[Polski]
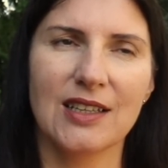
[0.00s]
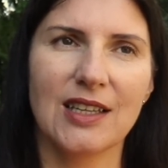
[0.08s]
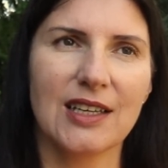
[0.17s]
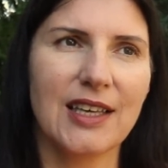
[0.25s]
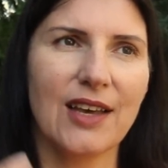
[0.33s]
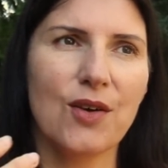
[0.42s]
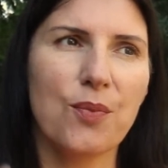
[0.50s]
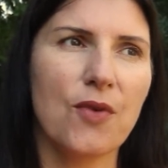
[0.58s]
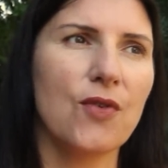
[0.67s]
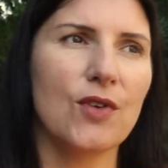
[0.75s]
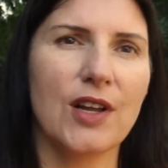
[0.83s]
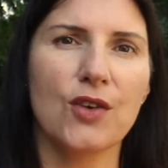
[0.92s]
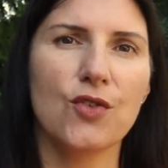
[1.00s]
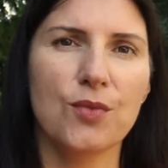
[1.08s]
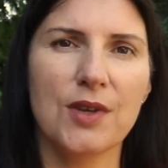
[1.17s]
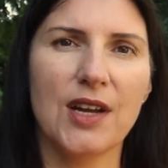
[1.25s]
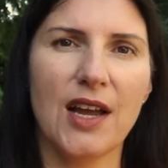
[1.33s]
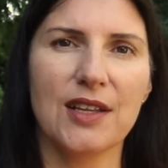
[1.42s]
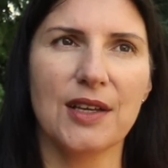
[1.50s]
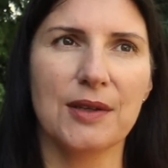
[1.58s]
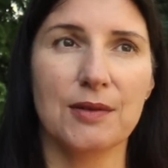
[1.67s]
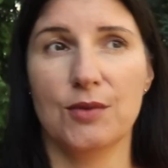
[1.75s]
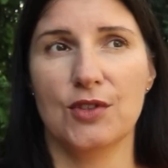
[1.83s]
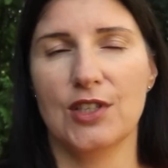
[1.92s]
Takiego powolnego umierania,
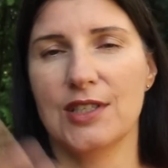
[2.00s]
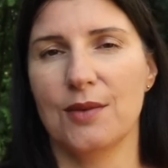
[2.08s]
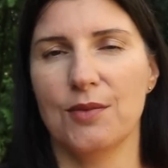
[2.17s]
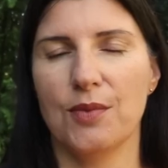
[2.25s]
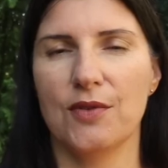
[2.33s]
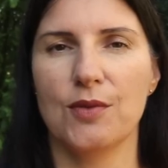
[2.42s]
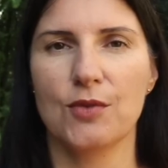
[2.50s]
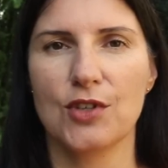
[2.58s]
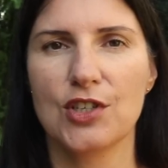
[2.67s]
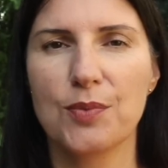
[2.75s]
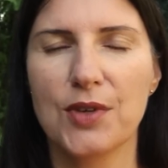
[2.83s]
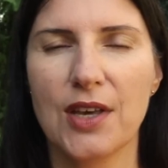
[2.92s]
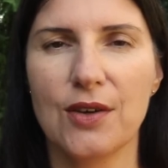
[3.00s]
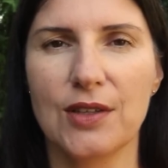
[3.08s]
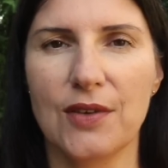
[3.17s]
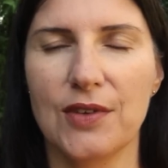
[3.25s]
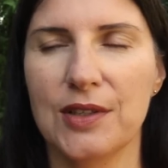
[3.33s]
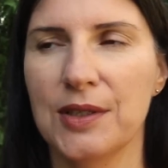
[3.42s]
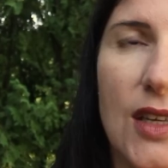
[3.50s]
no bo czasami pewnie może szybkiego nawet.